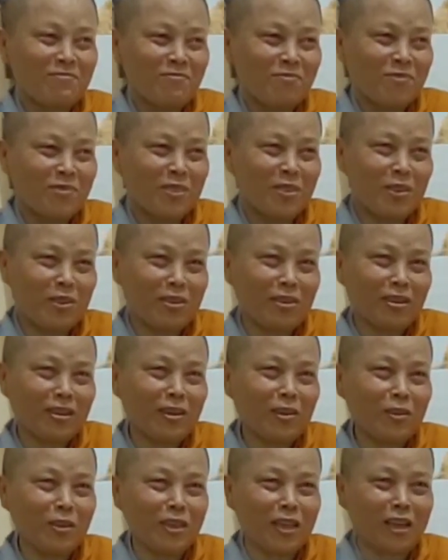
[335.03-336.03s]
mà
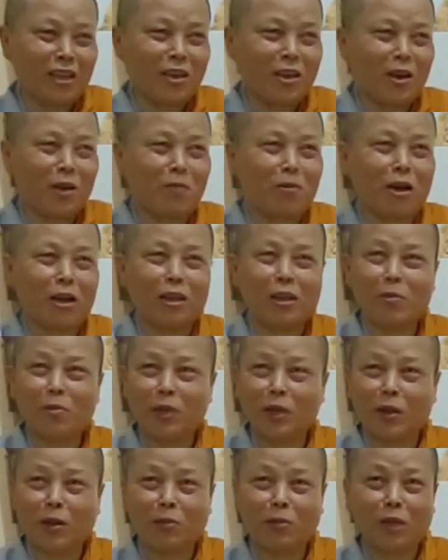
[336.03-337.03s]
nói xa vời quá thì
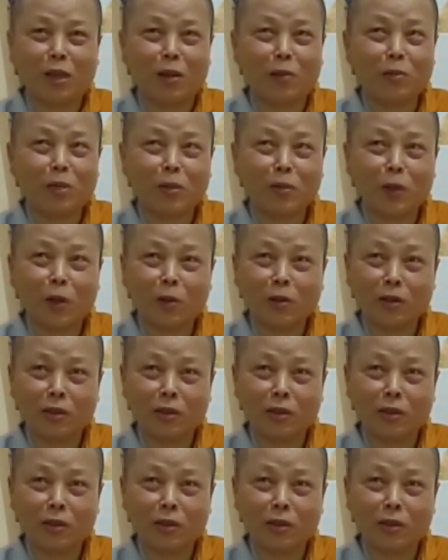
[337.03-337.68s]
mình không dám nói.